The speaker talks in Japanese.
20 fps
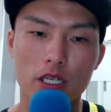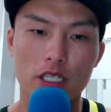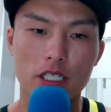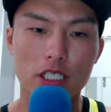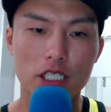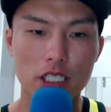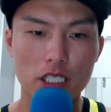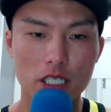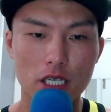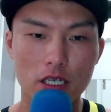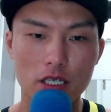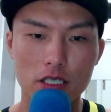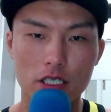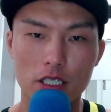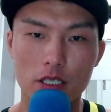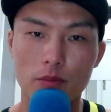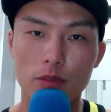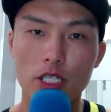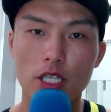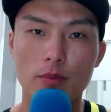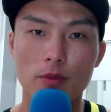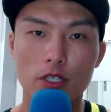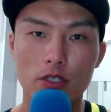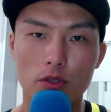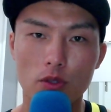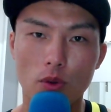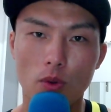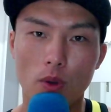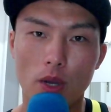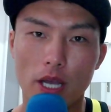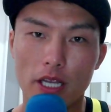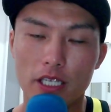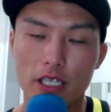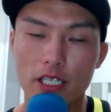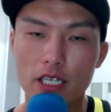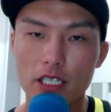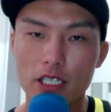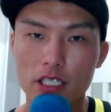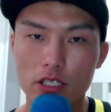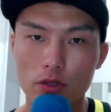いちじかん足見てみると、えー、
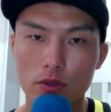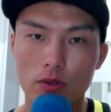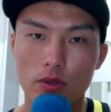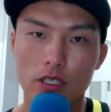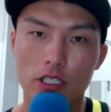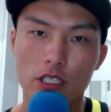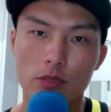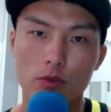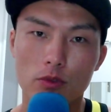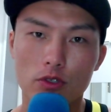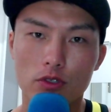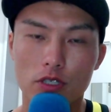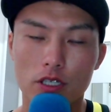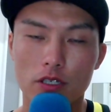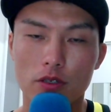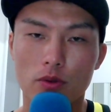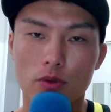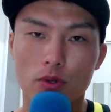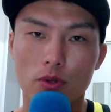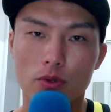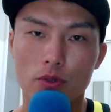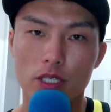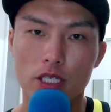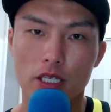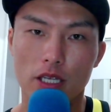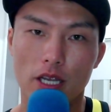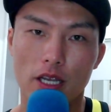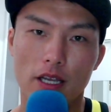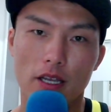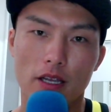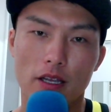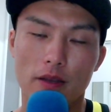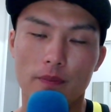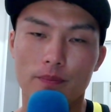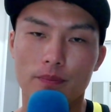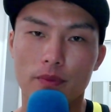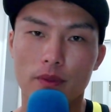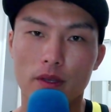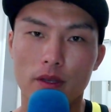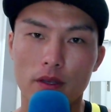日足の一目均衡表に、
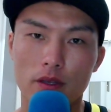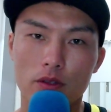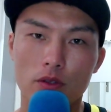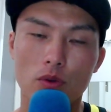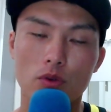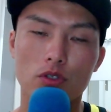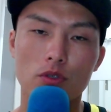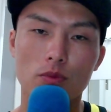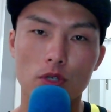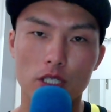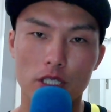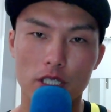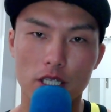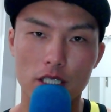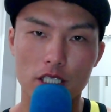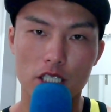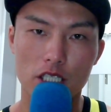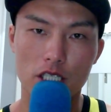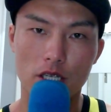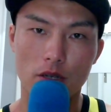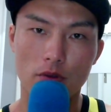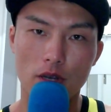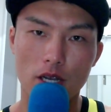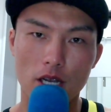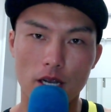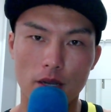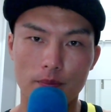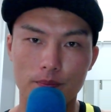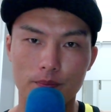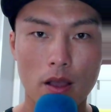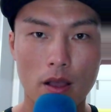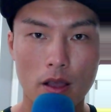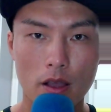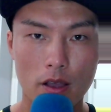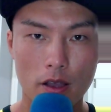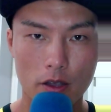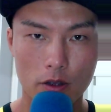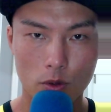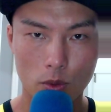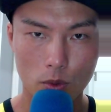えー、の雲にタッチしたのが、
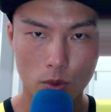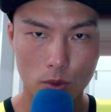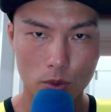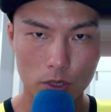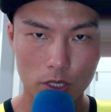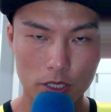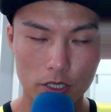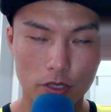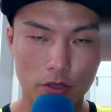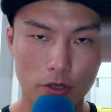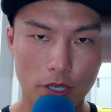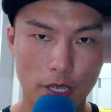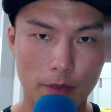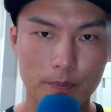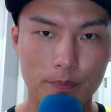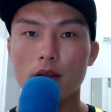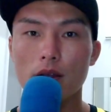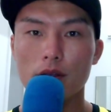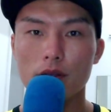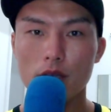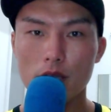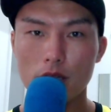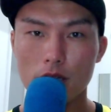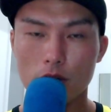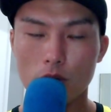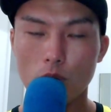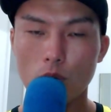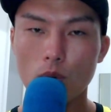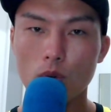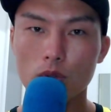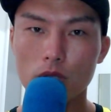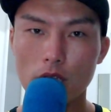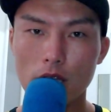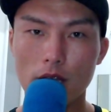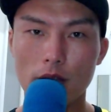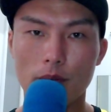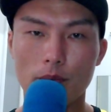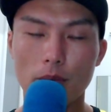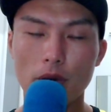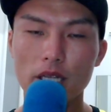えー、ここですよね。でここ
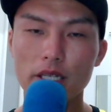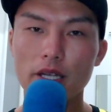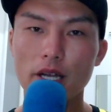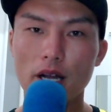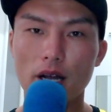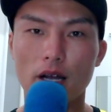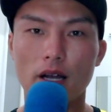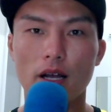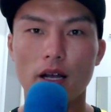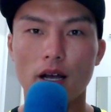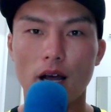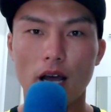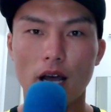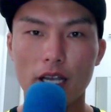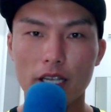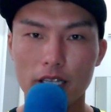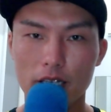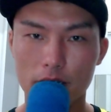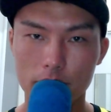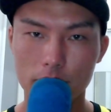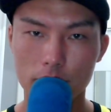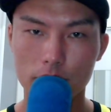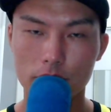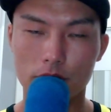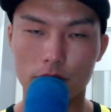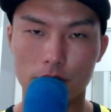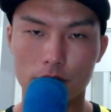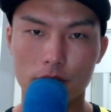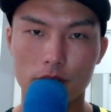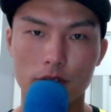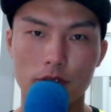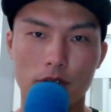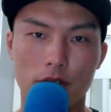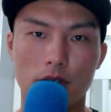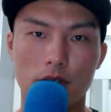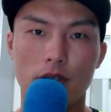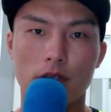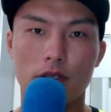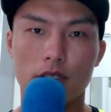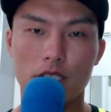でまだ入らず、
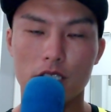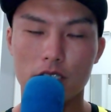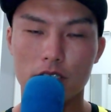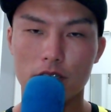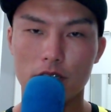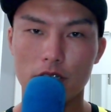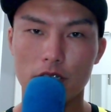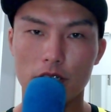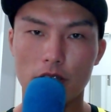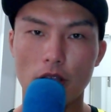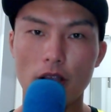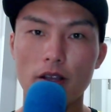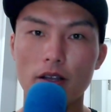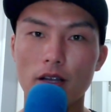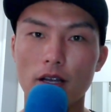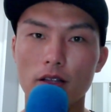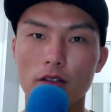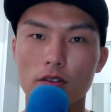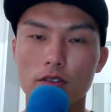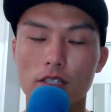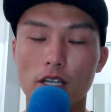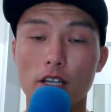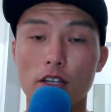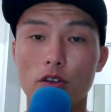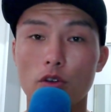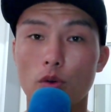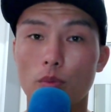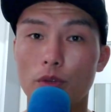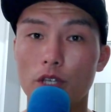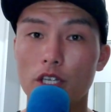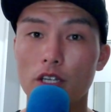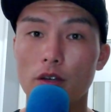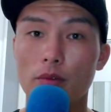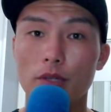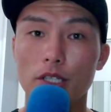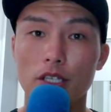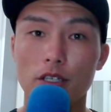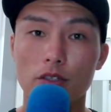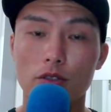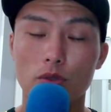しっかり転換のサインを見極
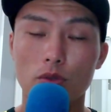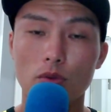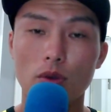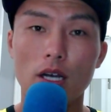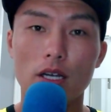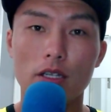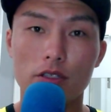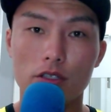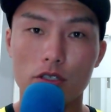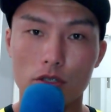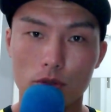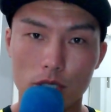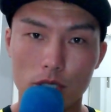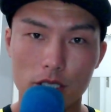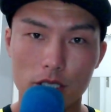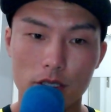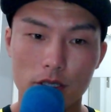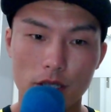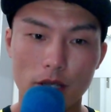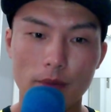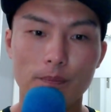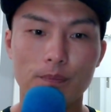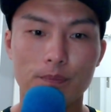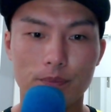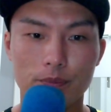めていくことが重要ですね。